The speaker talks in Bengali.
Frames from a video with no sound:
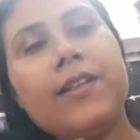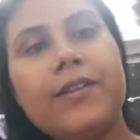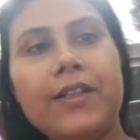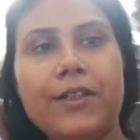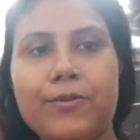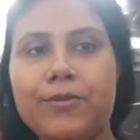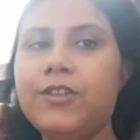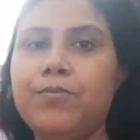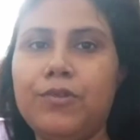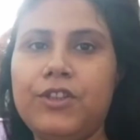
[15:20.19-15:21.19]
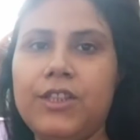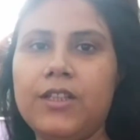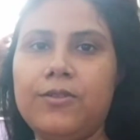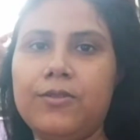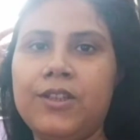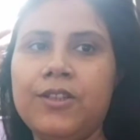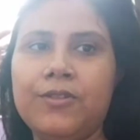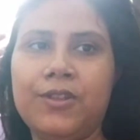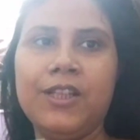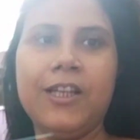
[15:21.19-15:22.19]
এদিক ওদিক পরিষ্কার করতে
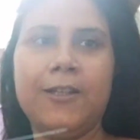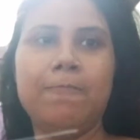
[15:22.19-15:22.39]
করতে